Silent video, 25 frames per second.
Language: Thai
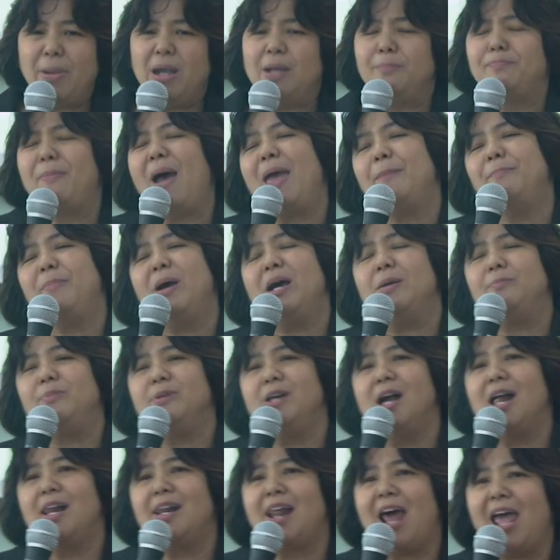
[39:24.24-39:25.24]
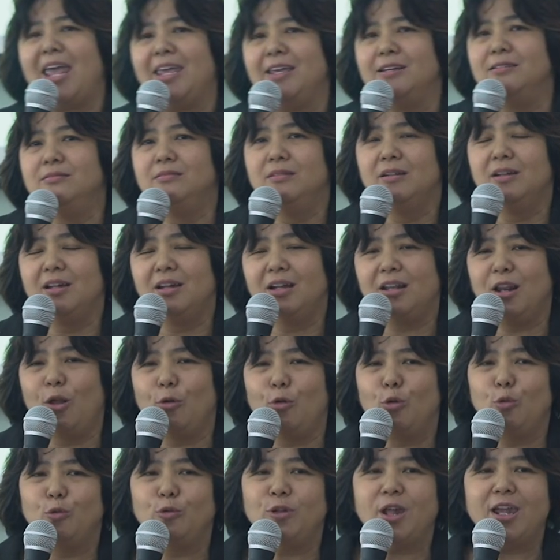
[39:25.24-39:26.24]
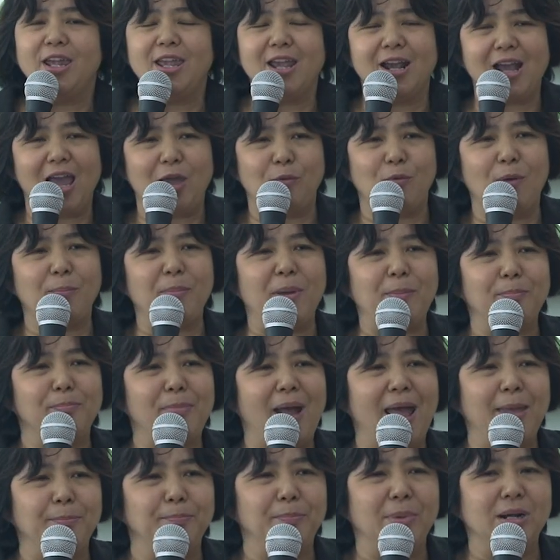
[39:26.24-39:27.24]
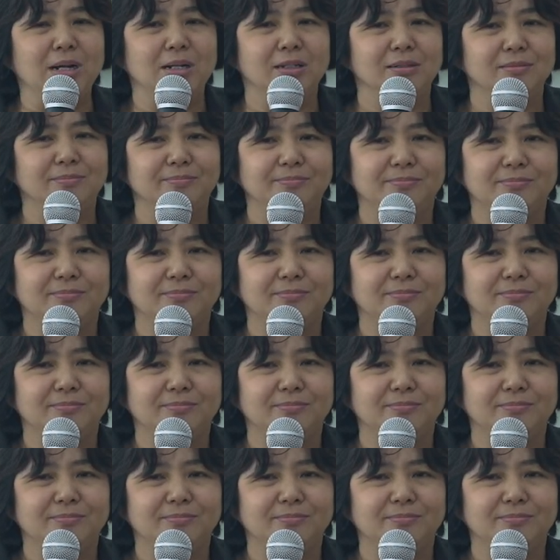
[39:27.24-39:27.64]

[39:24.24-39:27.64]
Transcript: เปิดปลายเปิดเพื่ออะไรเรารู้ได้ยังไงว่าเป็นปลายเปิด